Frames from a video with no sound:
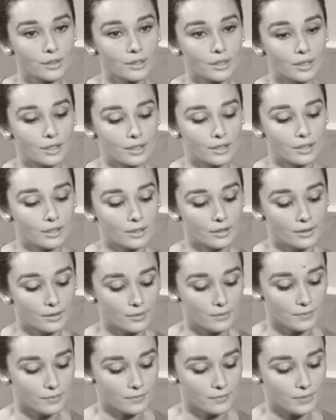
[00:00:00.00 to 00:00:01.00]
mais
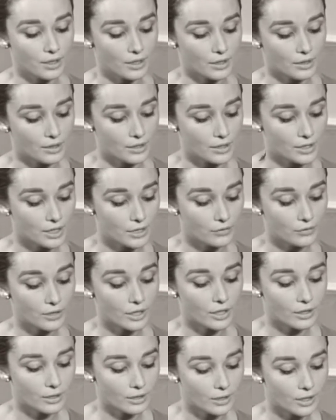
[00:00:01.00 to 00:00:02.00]
surtout qu'il arrête d'emmerder
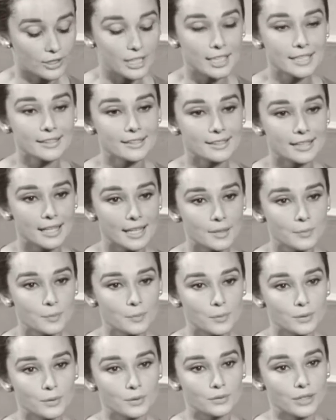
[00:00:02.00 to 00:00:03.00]
tout le monde avec moi.
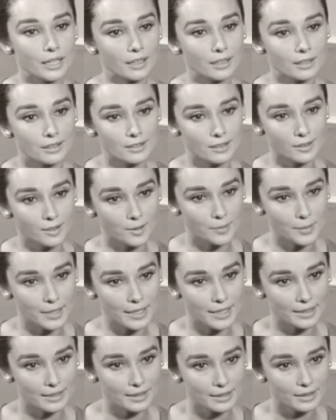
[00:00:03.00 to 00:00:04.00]
voilà.
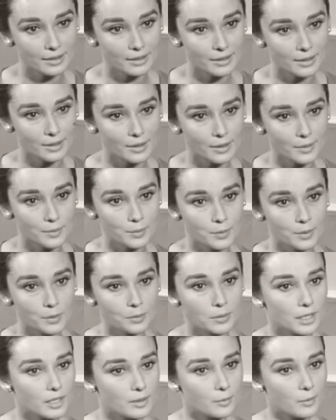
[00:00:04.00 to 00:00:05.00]
Merci.
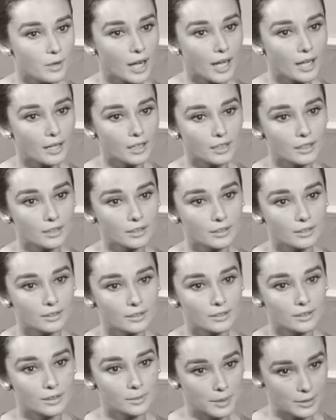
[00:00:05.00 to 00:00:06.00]
Bonne
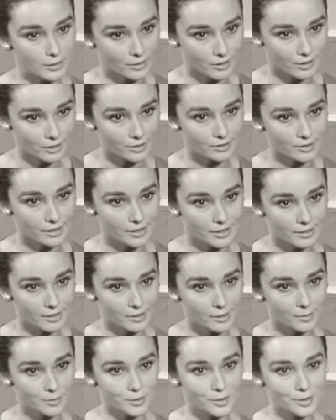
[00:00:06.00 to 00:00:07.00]
soirée, bonne soirée le
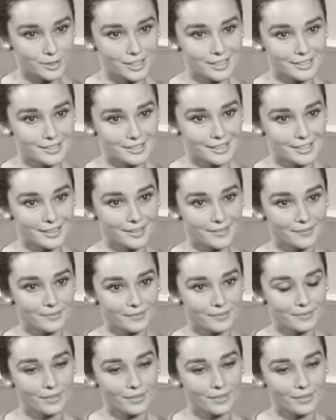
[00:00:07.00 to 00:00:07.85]
salon bon live.